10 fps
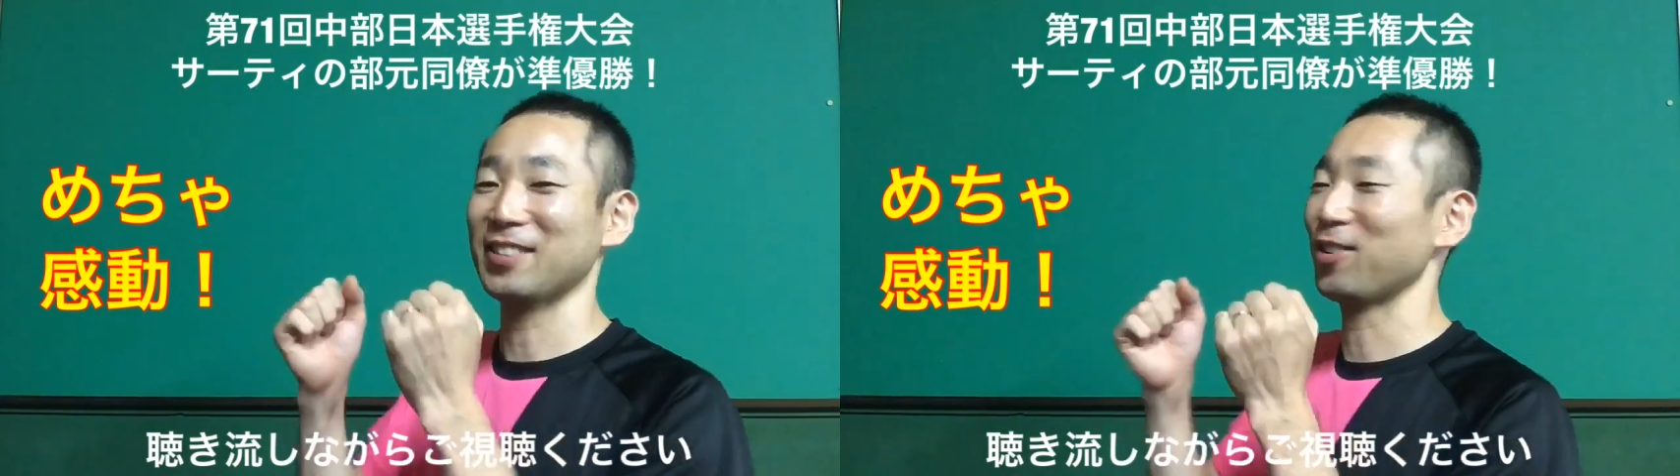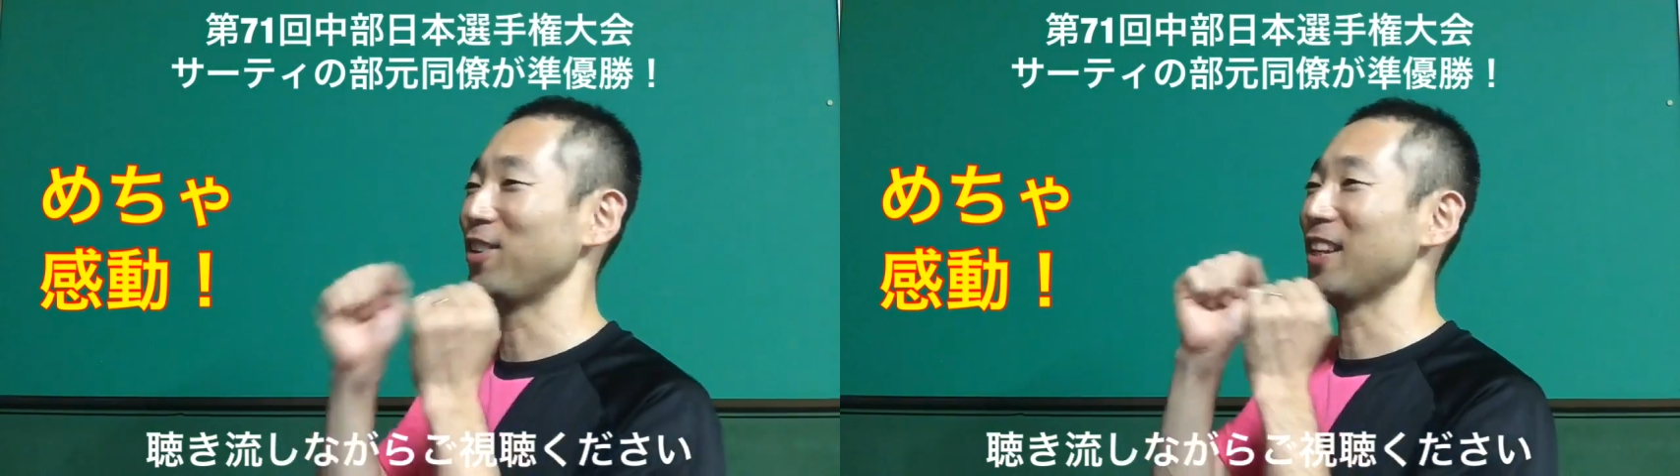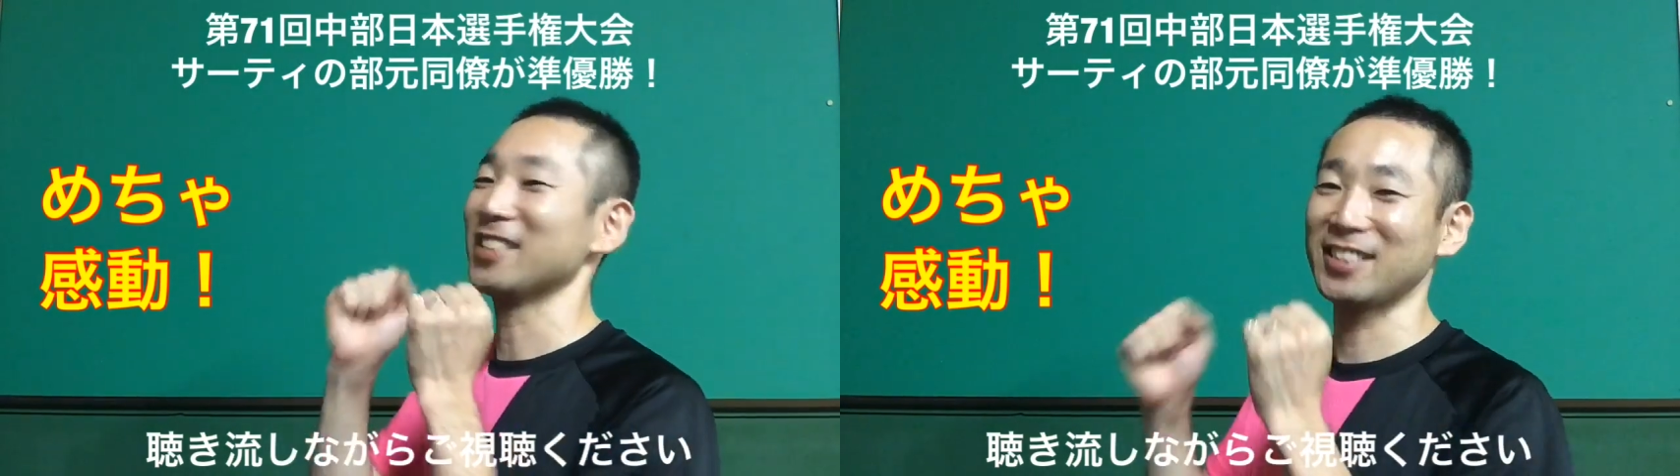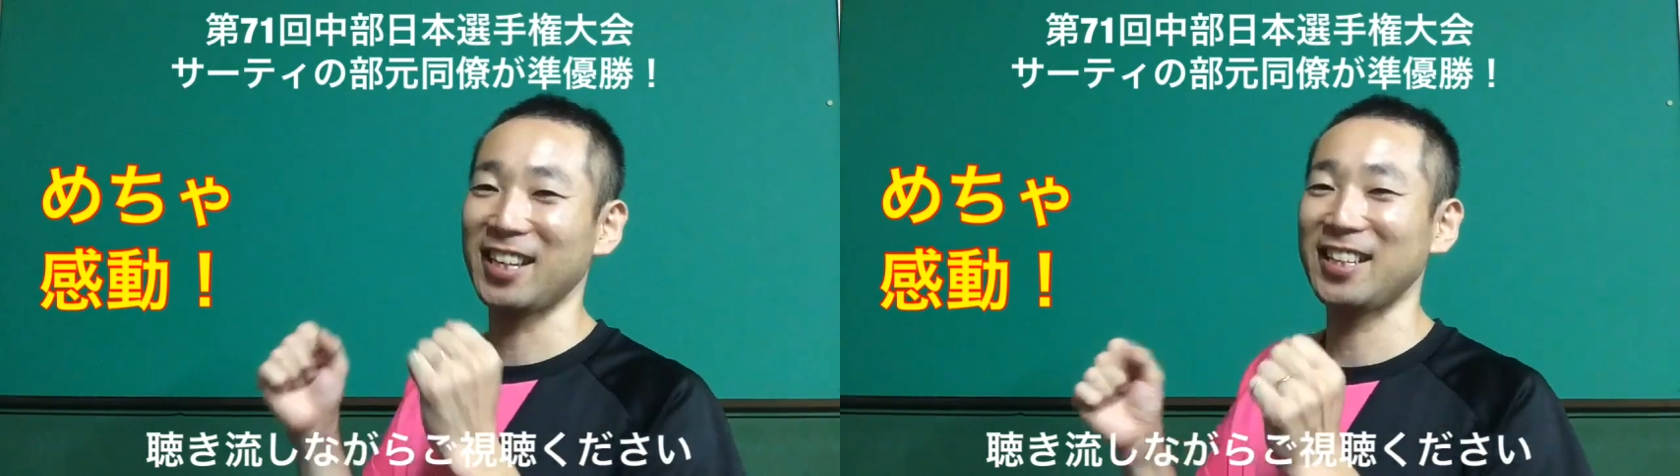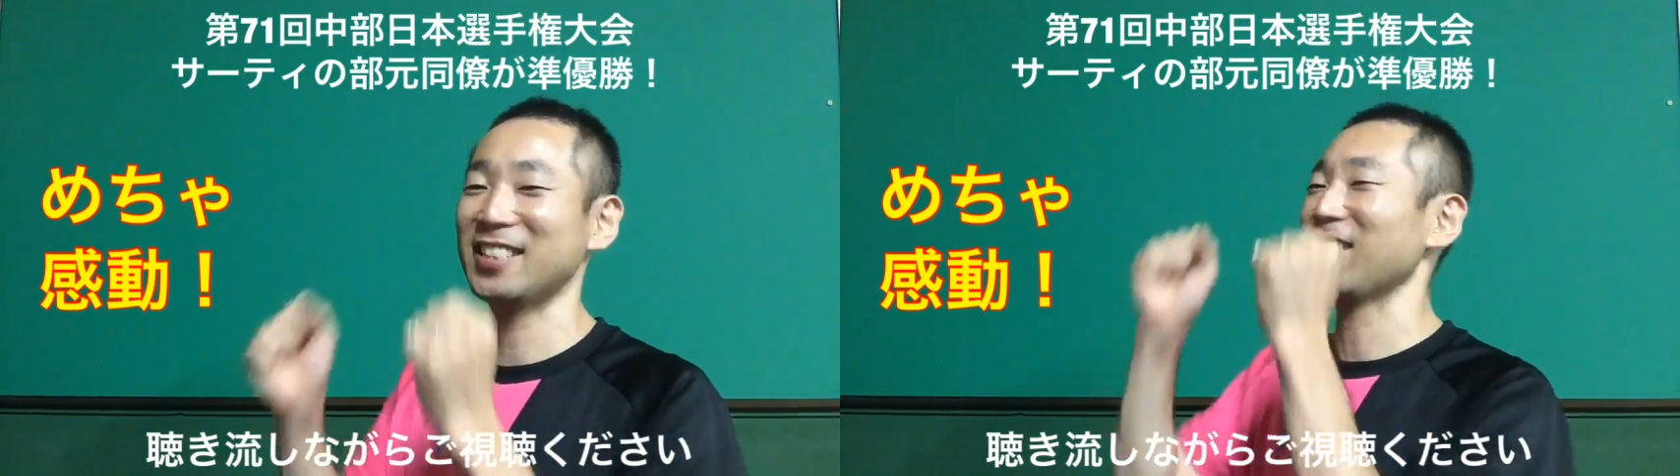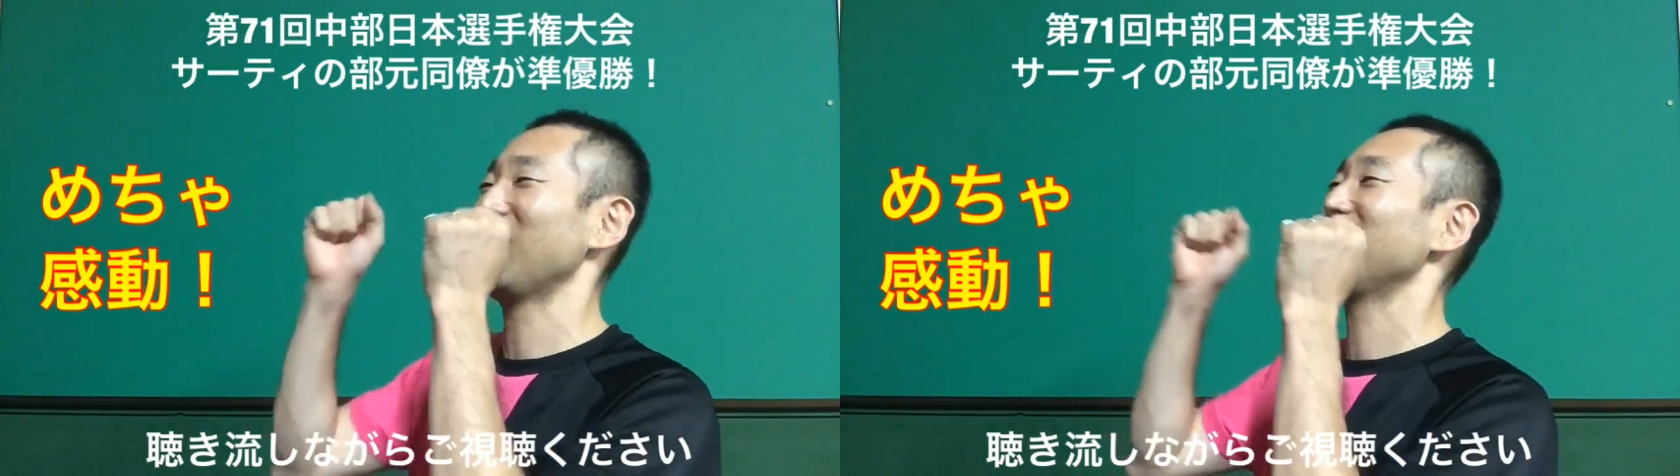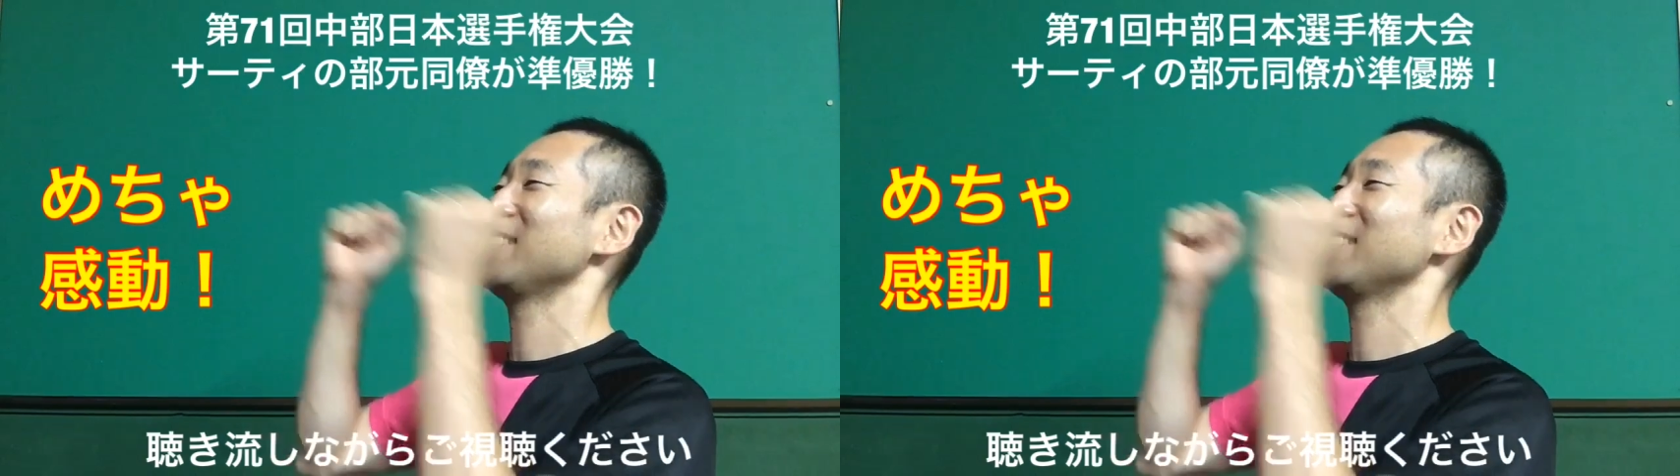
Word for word: 声出して「いいぞ